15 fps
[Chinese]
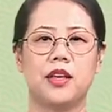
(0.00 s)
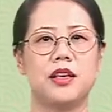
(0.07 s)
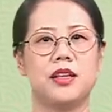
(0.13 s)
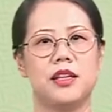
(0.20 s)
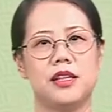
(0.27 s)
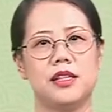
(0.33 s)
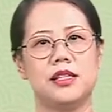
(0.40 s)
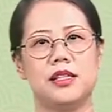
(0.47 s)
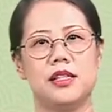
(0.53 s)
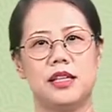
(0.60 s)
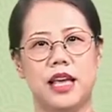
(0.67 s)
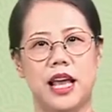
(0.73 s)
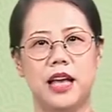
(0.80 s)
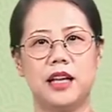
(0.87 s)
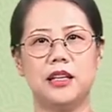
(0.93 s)
因此
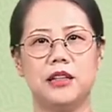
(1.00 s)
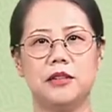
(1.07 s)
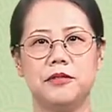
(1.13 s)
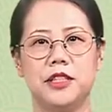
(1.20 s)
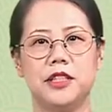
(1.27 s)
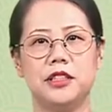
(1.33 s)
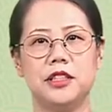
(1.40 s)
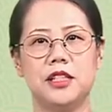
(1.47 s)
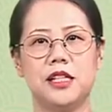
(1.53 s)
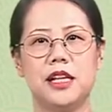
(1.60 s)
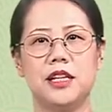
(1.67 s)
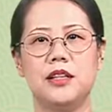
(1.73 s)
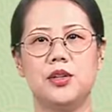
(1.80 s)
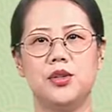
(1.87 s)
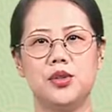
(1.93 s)
言和文之间
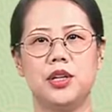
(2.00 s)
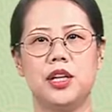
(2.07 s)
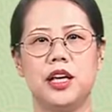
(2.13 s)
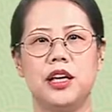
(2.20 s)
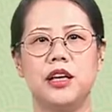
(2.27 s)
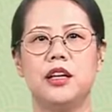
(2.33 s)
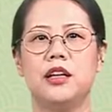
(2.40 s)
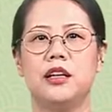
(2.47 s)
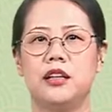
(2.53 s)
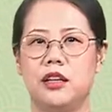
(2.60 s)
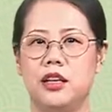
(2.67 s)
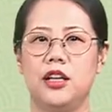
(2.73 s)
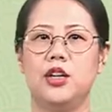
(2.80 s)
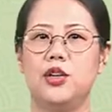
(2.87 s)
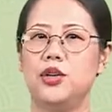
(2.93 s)
的距离可
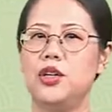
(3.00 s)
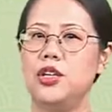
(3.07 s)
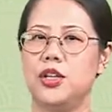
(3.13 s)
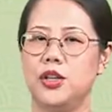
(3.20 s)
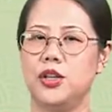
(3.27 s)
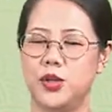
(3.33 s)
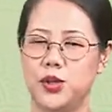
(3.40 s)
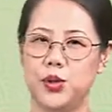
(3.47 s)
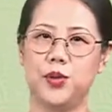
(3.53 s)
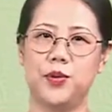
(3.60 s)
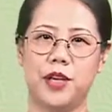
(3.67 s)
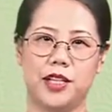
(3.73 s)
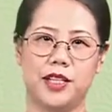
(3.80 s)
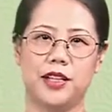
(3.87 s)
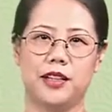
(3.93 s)
以说是宿命
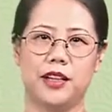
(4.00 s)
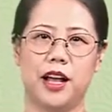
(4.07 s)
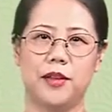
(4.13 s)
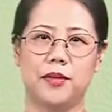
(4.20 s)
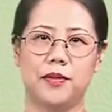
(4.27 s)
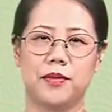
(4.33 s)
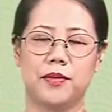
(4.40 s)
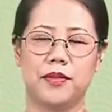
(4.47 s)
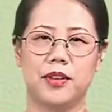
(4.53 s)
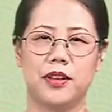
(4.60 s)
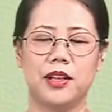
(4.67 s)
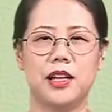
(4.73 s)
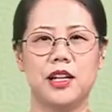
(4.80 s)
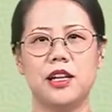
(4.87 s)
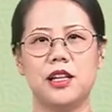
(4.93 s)
性的。
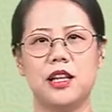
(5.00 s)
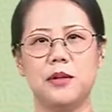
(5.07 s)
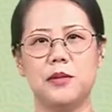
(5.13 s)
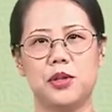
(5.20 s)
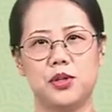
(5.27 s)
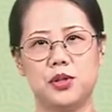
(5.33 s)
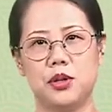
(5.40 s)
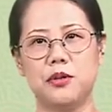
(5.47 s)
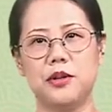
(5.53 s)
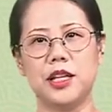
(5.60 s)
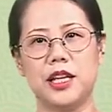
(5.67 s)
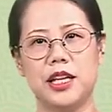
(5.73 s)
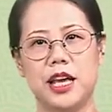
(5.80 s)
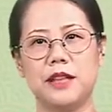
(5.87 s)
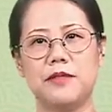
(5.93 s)
那么所谓的
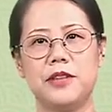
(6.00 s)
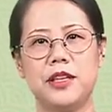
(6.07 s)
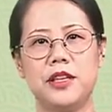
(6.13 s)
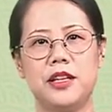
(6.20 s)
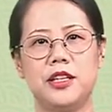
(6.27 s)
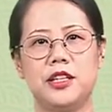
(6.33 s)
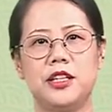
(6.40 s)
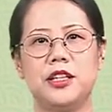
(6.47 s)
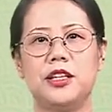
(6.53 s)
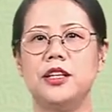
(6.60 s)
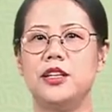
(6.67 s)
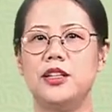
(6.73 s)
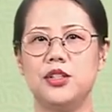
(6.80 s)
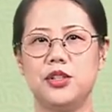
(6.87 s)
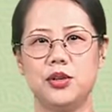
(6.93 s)
言文一致
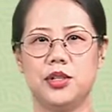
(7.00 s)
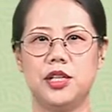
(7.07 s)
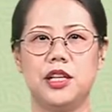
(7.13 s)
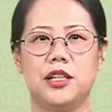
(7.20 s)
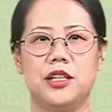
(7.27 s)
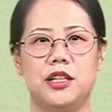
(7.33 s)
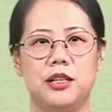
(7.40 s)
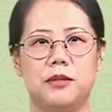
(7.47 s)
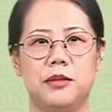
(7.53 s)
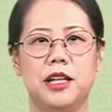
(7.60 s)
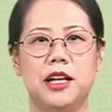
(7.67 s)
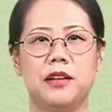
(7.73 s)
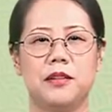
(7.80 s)
究竟是什么呢？